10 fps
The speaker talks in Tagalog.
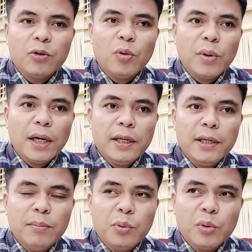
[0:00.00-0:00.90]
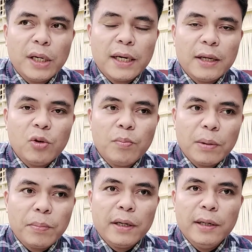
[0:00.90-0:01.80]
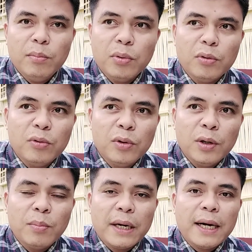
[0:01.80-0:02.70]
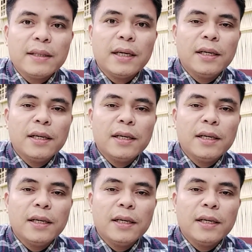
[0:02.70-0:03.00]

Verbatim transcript: atong mga linimbungan ang atong pagpanglimbong maghatag